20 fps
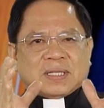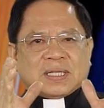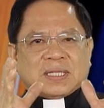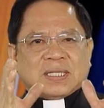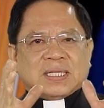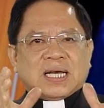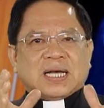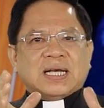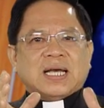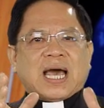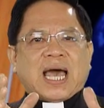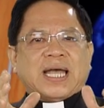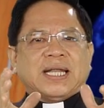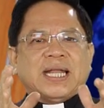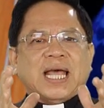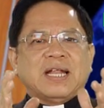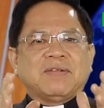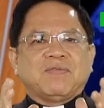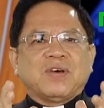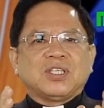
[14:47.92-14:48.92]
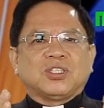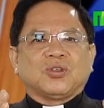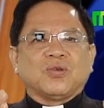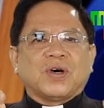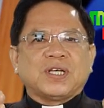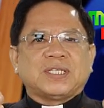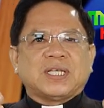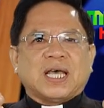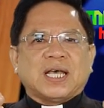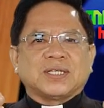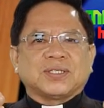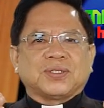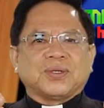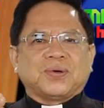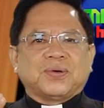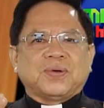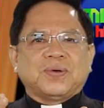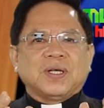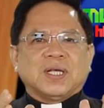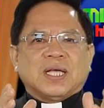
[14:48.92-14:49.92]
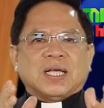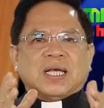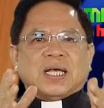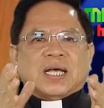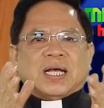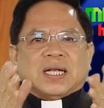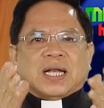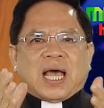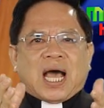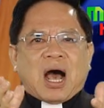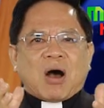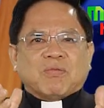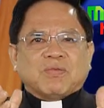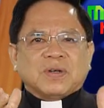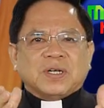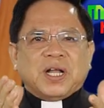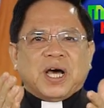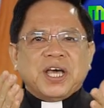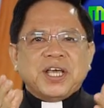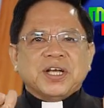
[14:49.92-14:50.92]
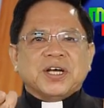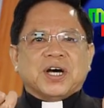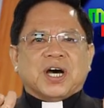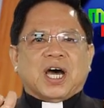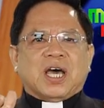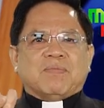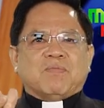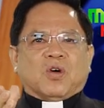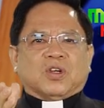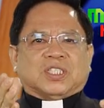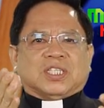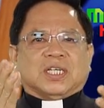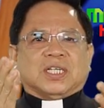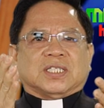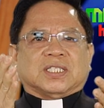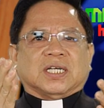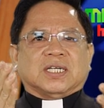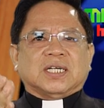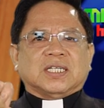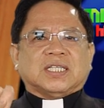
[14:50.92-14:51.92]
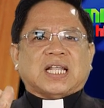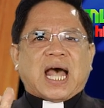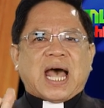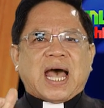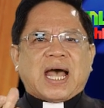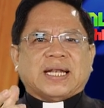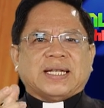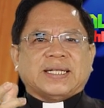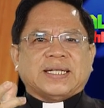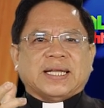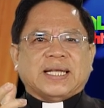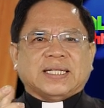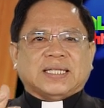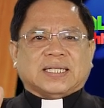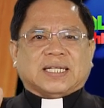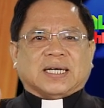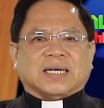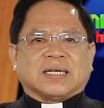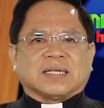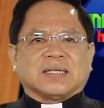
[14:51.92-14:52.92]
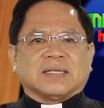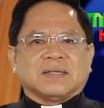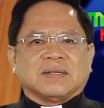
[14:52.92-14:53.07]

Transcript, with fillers: Nhưng hãy đến với Chúa Giêsu để học nơi người một sự thứ tha đích thực.